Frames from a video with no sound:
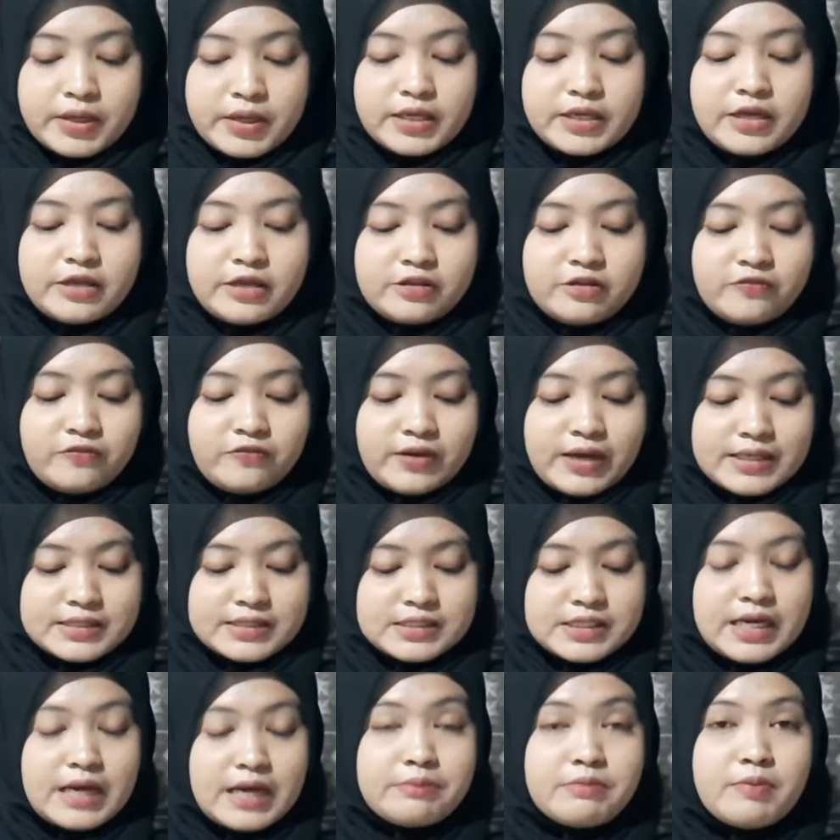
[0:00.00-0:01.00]

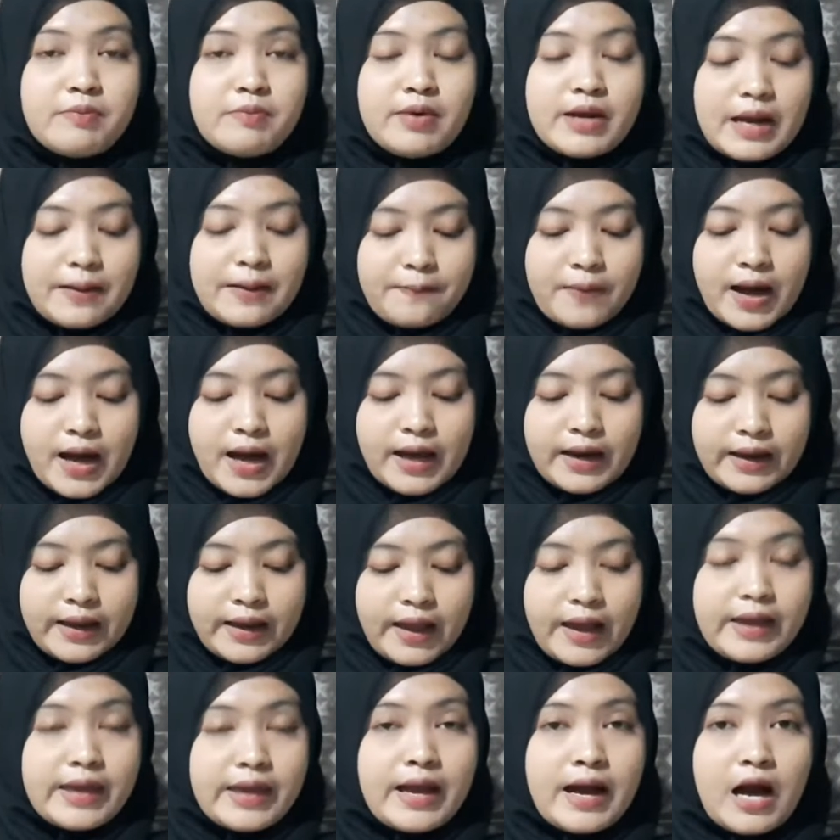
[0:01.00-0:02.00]
mengidentifikasikan beberapa
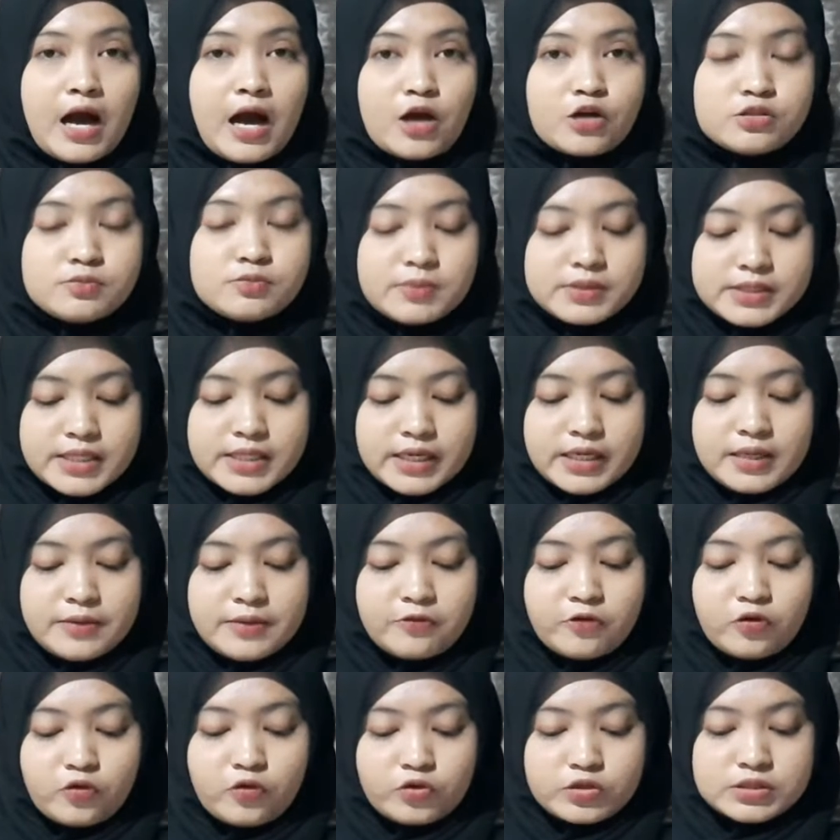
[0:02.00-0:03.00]
area yang harus
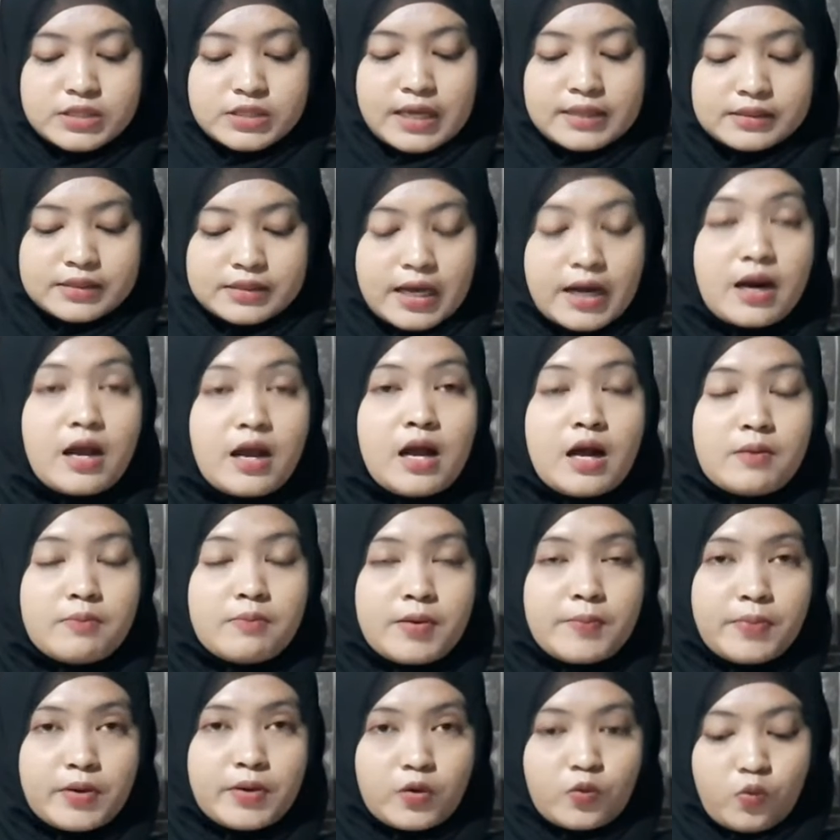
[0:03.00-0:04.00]
menjadi fokus Qatar
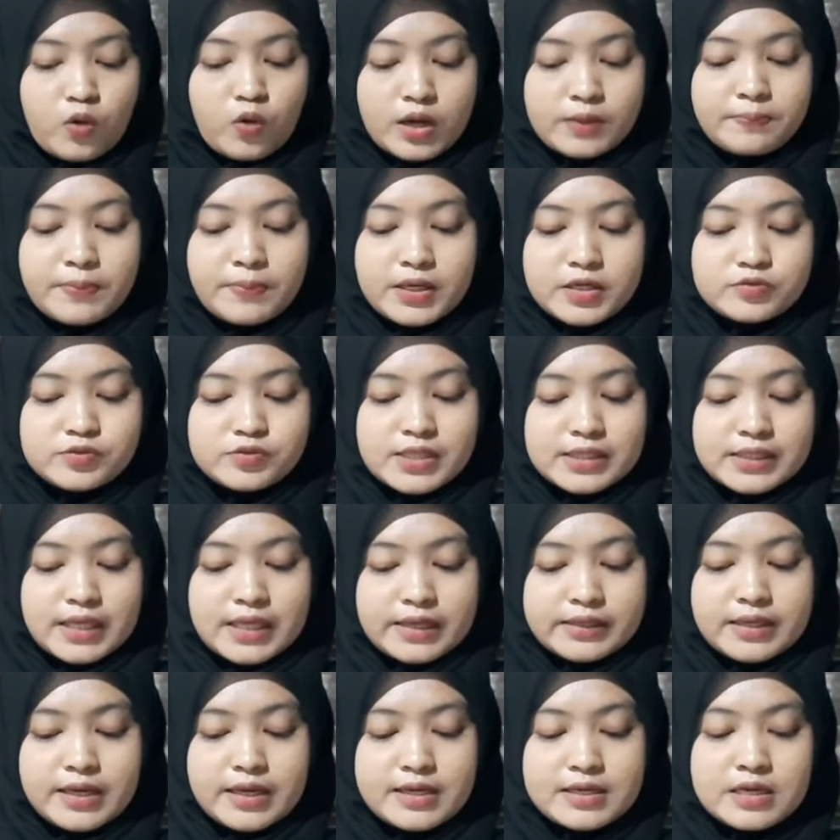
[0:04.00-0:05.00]
memperkuat
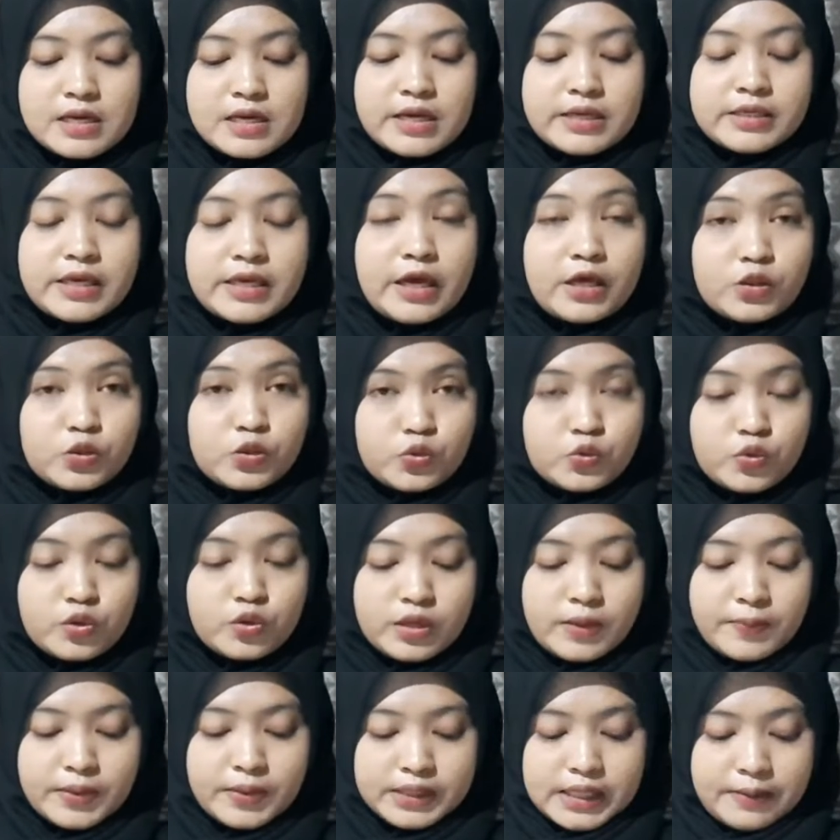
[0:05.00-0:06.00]
pariwisatanya, yaitu
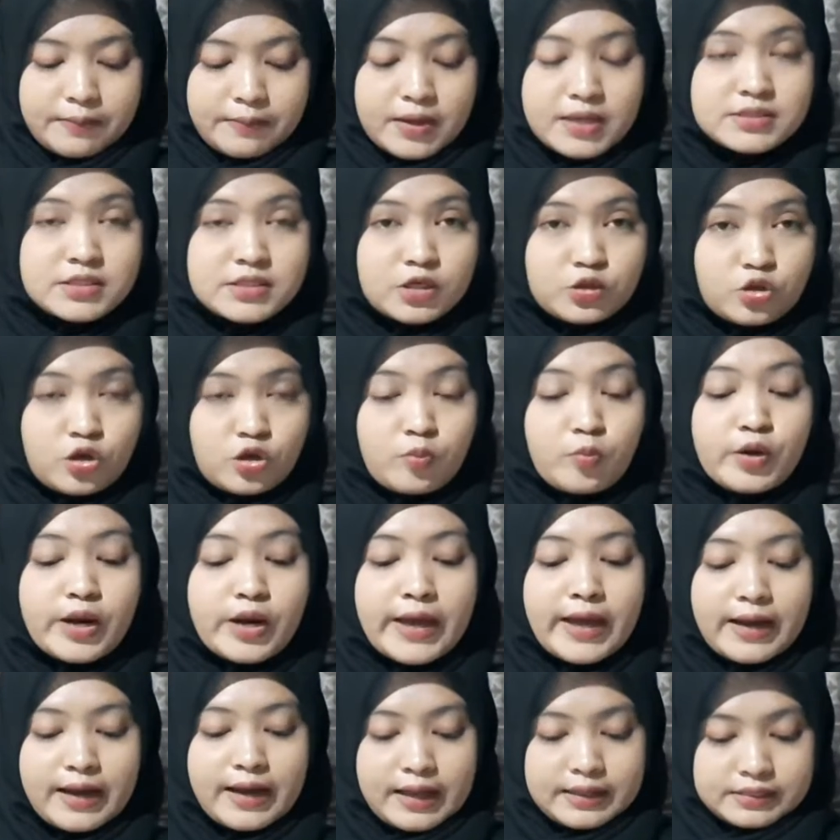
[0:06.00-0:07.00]
yang pertama sektor
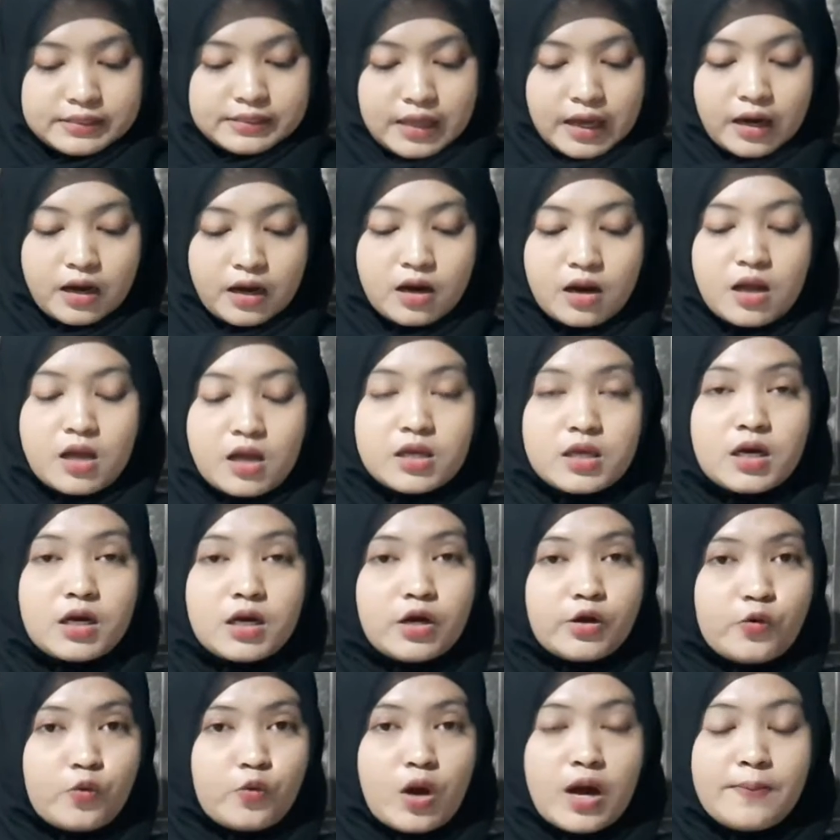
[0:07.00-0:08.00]
budaya Qatar,
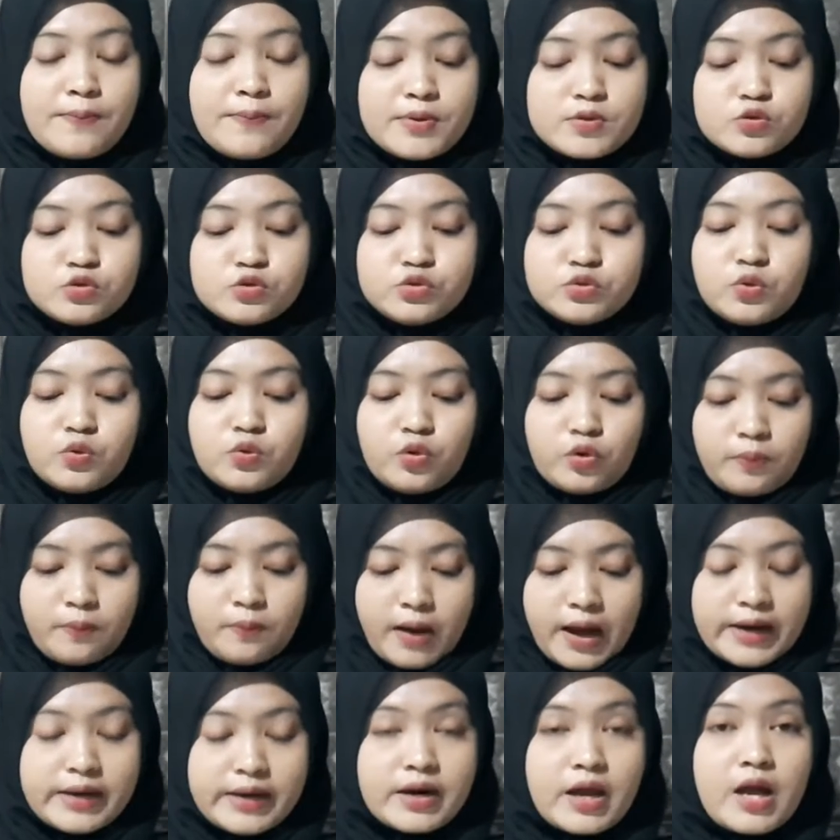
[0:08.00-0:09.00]
yang kedua pengunjung
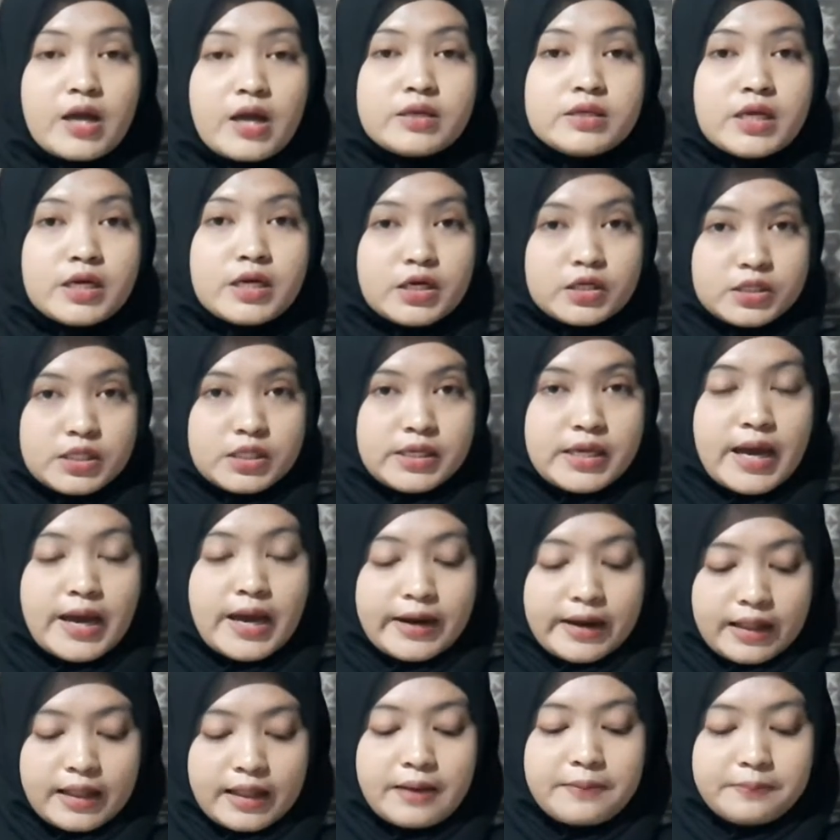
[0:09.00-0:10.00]
urban, yang
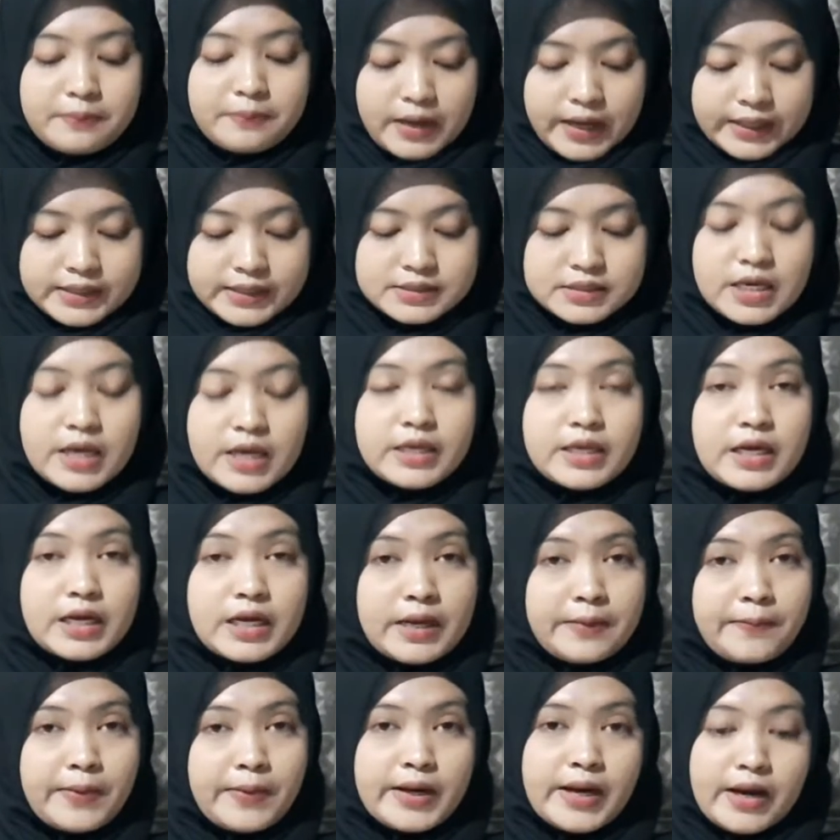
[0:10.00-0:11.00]
ketiga adalah MICE, yang
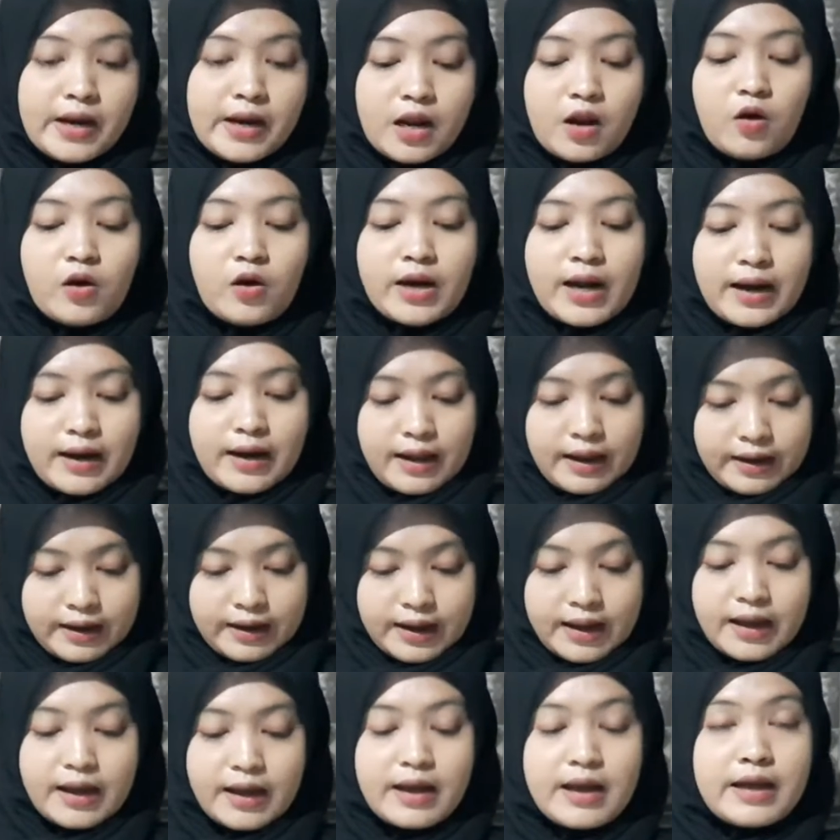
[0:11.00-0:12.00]
keempat adalah
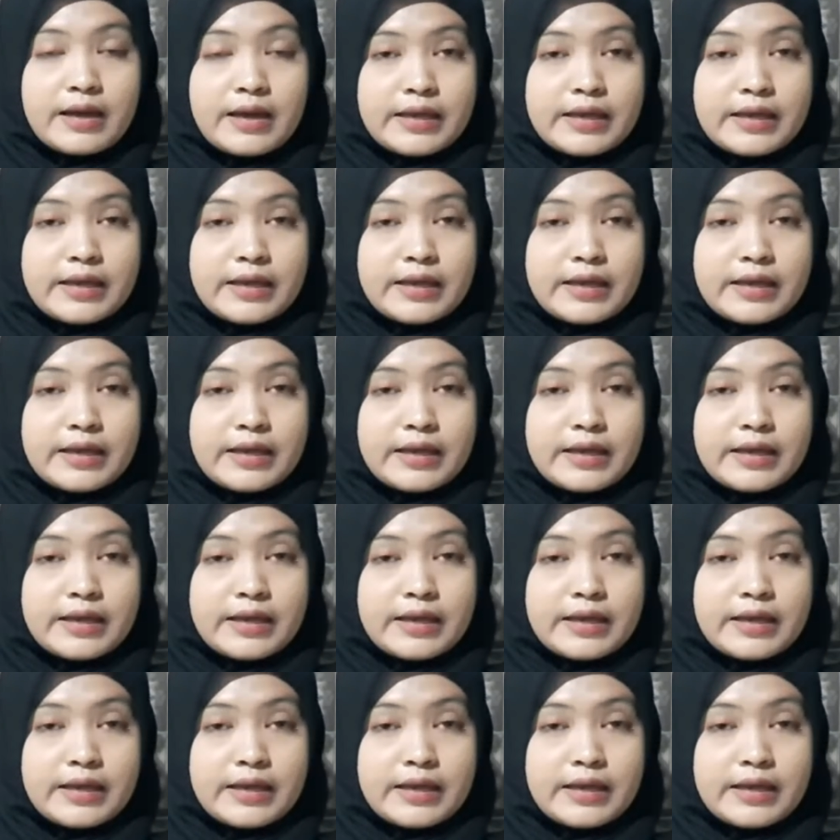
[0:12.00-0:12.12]
olahraga,